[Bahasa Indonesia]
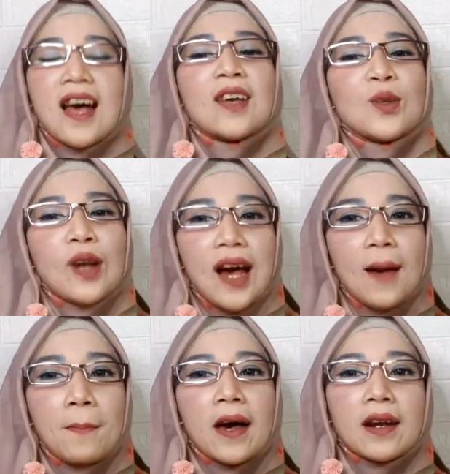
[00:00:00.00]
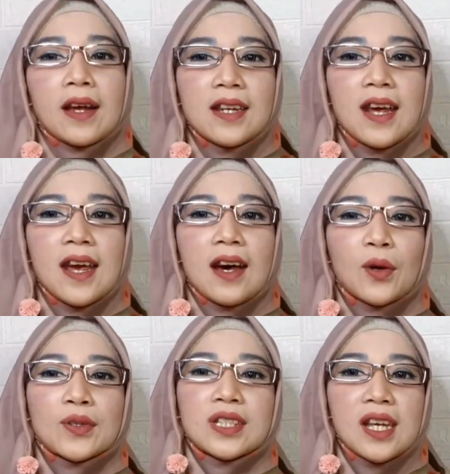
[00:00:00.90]
Nah itulah parade
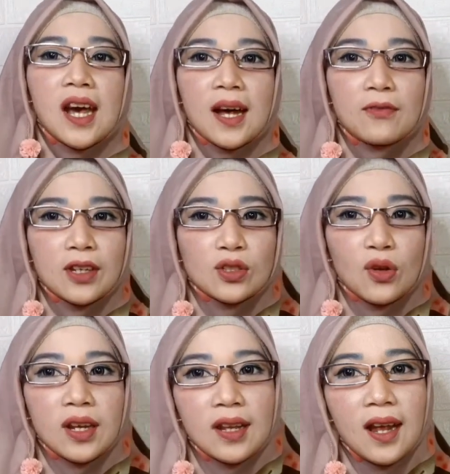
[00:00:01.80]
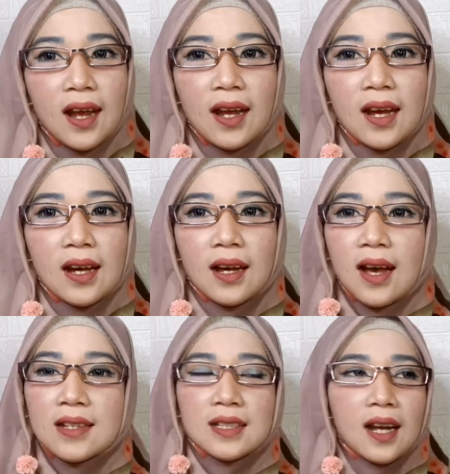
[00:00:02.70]
Rusia Victory Day ya
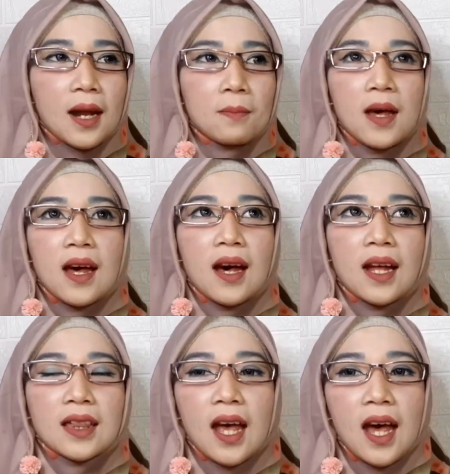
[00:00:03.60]
guys keren banget